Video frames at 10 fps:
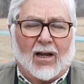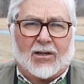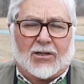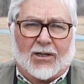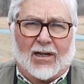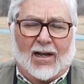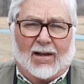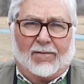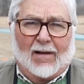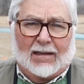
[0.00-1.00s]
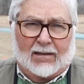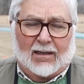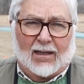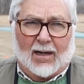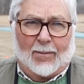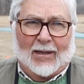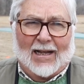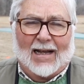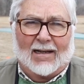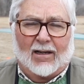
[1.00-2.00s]
sia fatta dalla
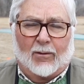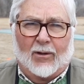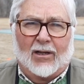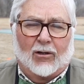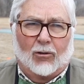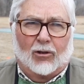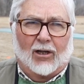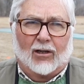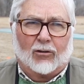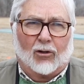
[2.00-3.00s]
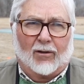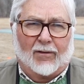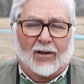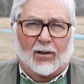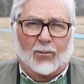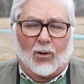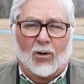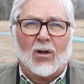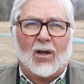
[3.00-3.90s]
pedana e quindi col tiratore fermo